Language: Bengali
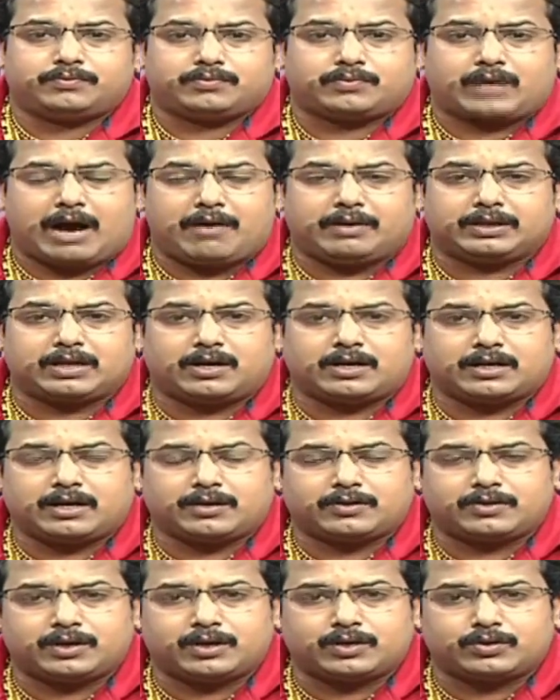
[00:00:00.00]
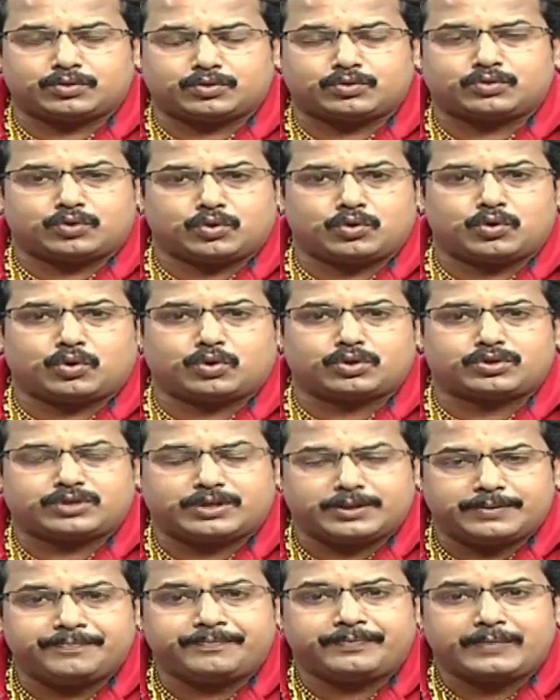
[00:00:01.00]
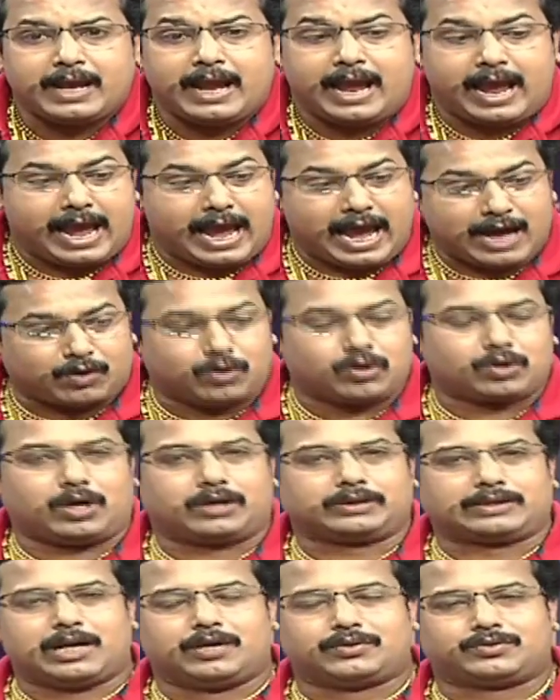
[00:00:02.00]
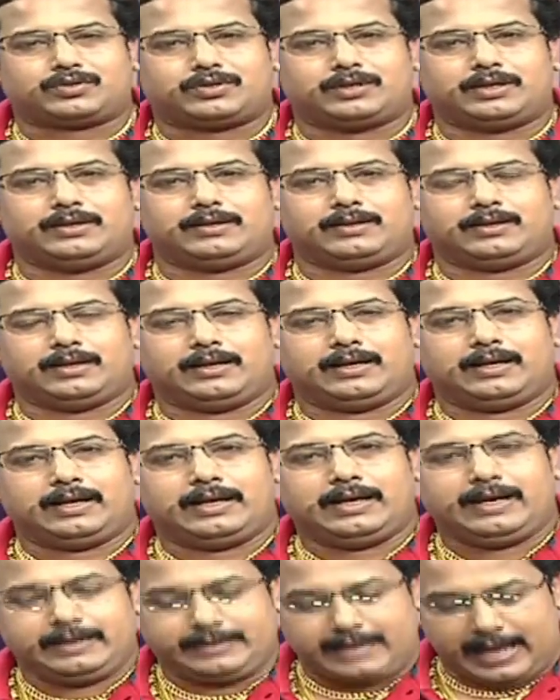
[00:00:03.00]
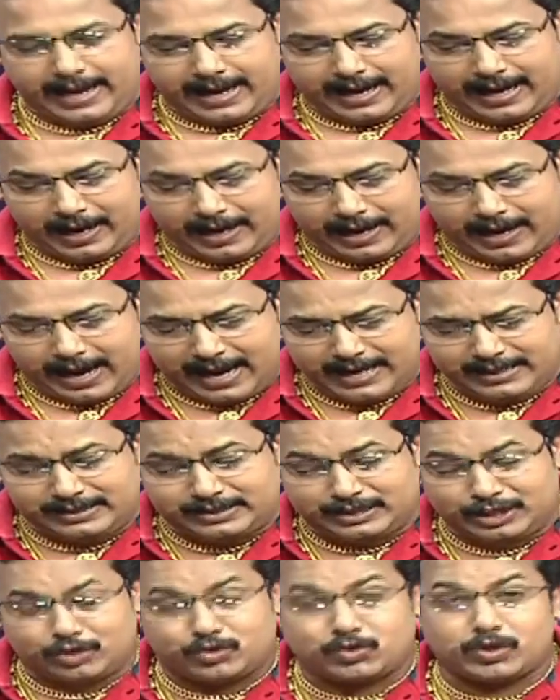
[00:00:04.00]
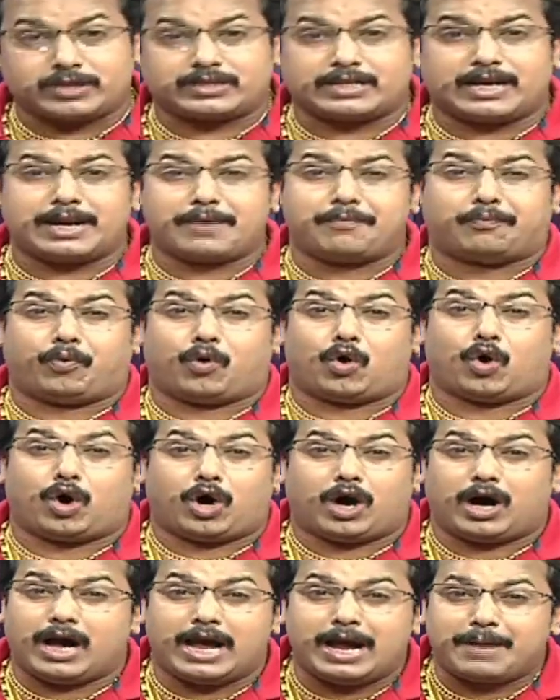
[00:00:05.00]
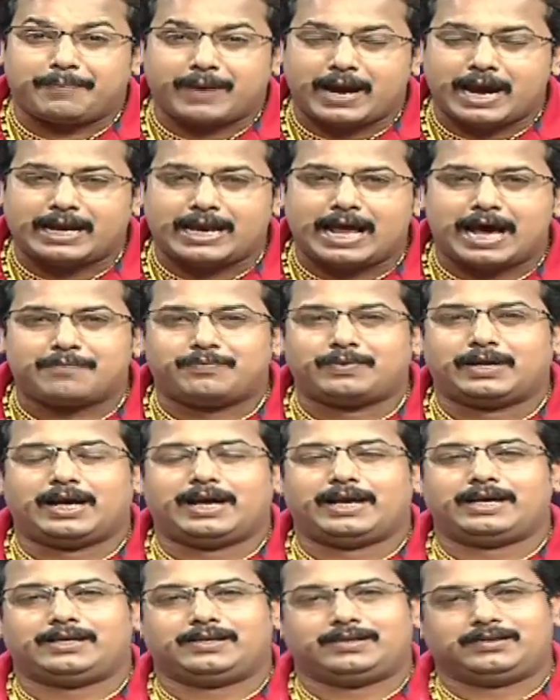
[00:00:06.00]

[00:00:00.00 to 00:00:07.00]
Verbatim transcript: খাওয়া দাওয়াটাটুকু করছে এখন কথা হচ্ছে তা এই সিচুয়েশানে ভয় পেয়ে লাভ নেই